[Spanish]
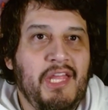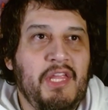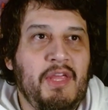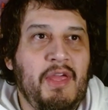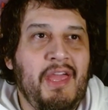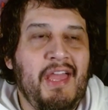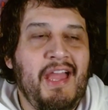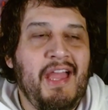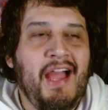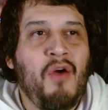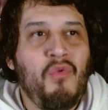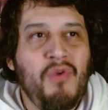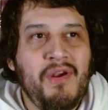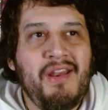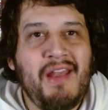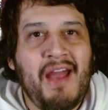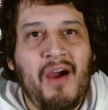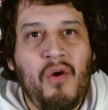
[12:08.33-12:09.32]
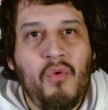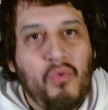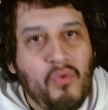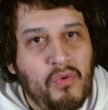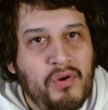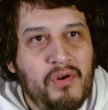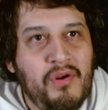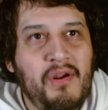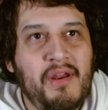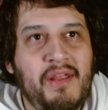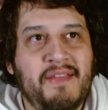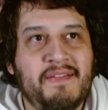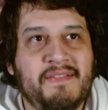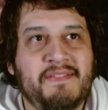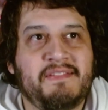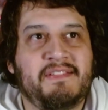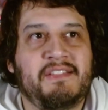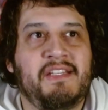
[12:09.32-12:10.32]
Eh, aún aún
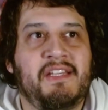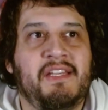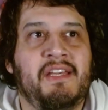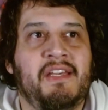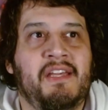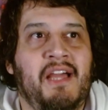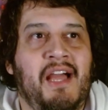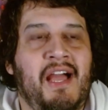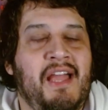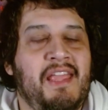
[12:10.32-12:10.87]
este,